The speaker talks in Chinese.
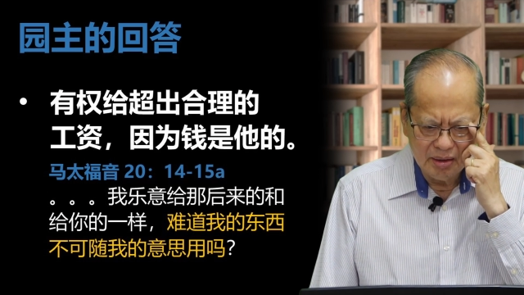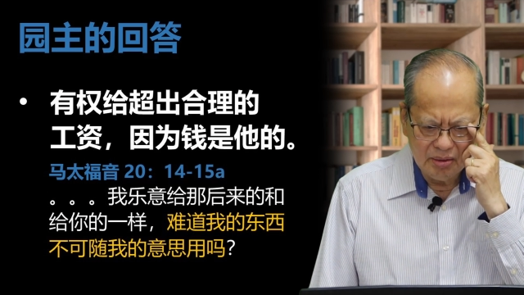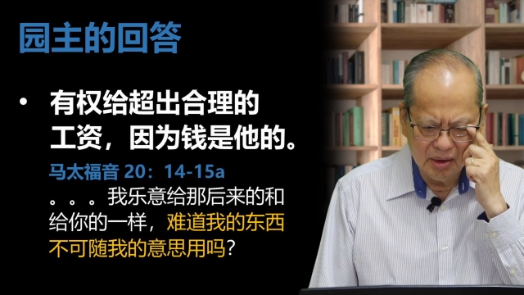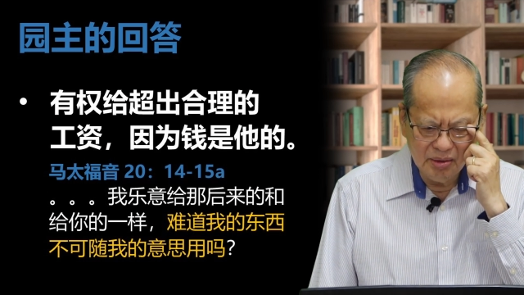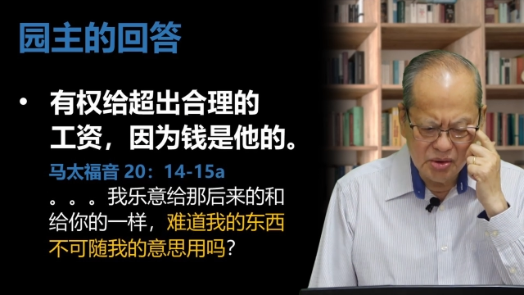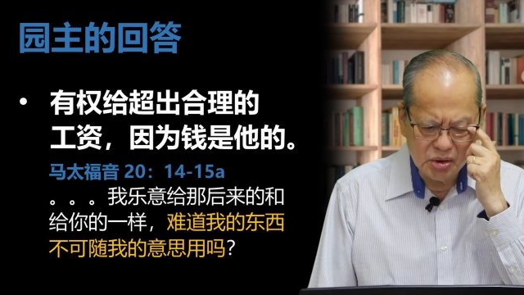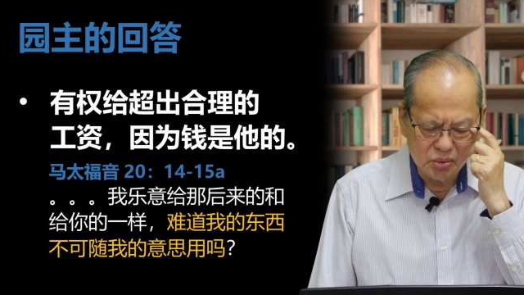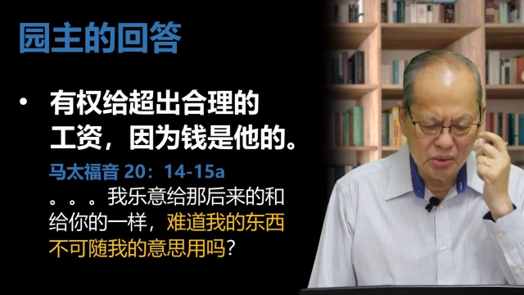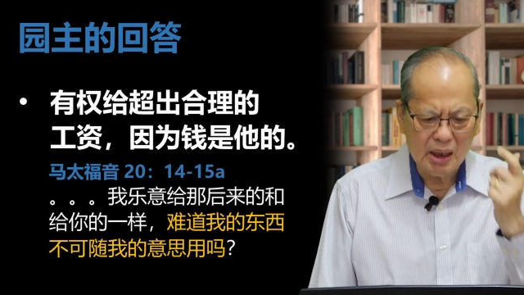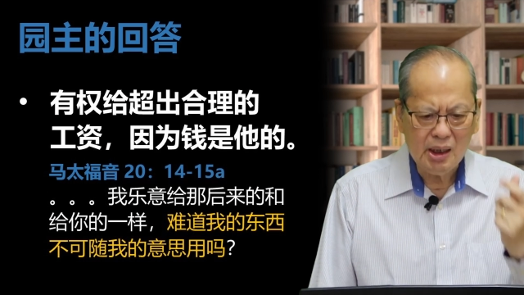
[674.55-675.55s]
原
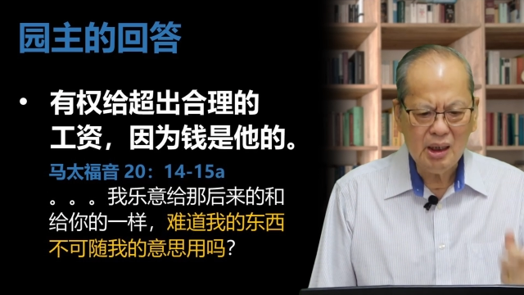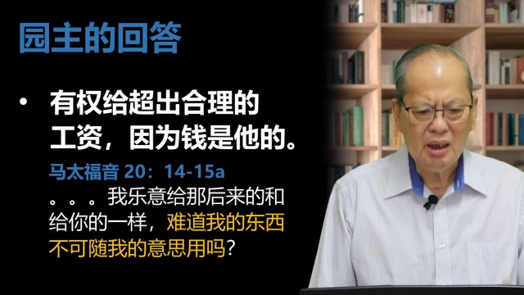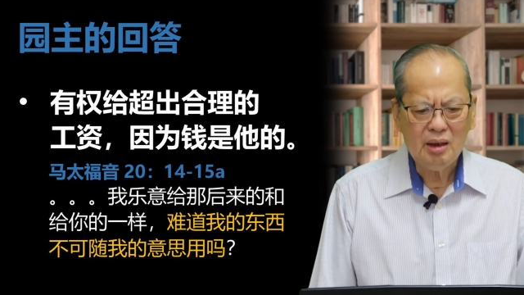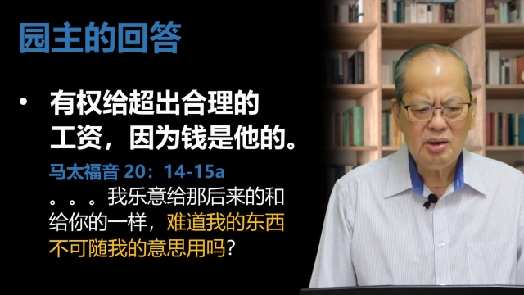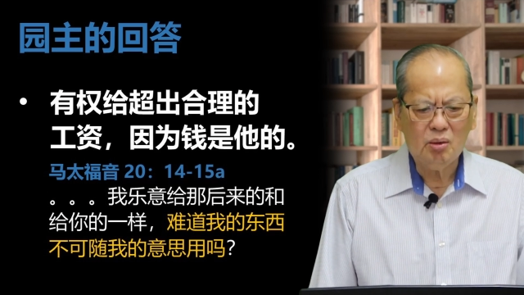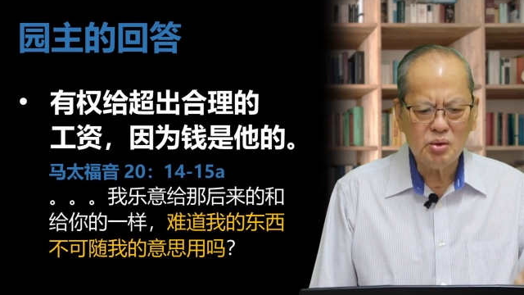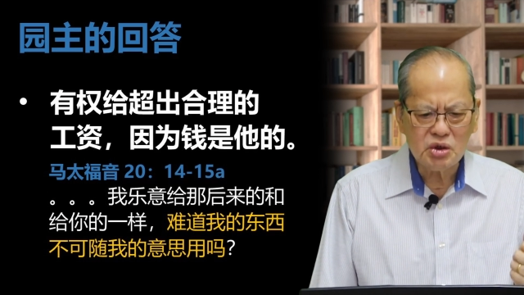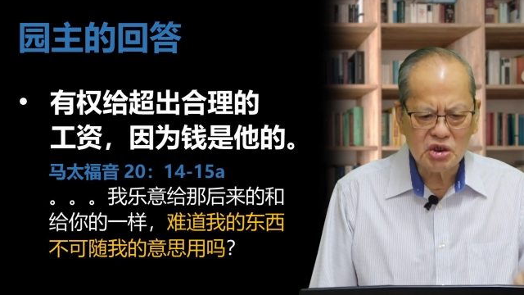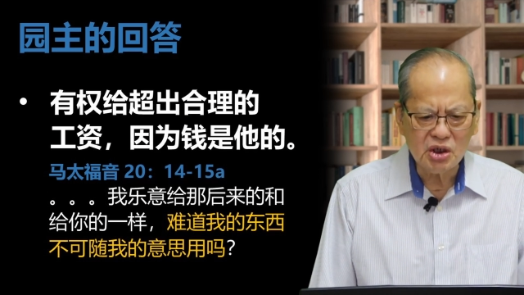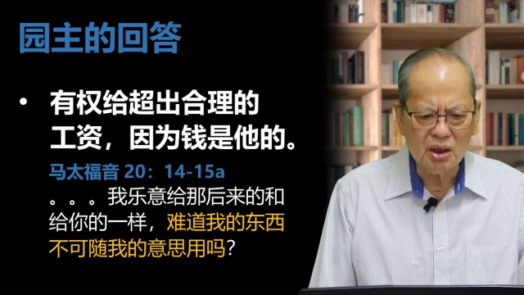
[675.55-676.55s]
主呢有
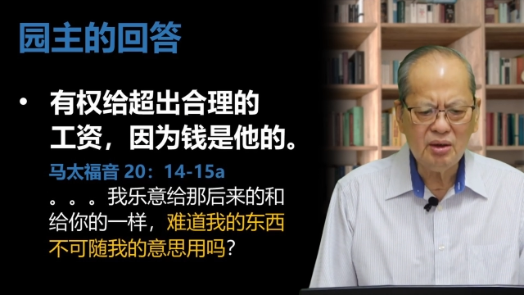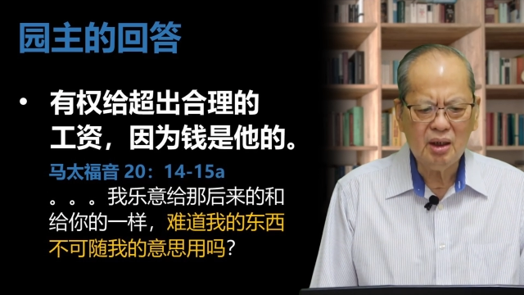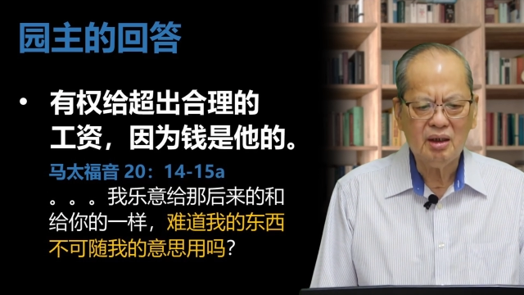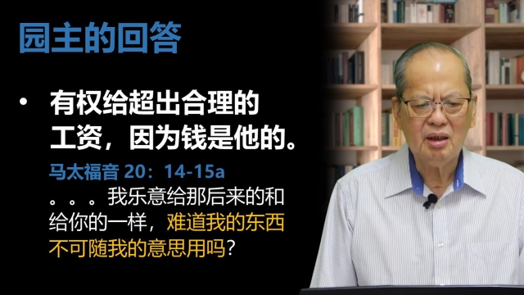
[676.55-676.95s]
权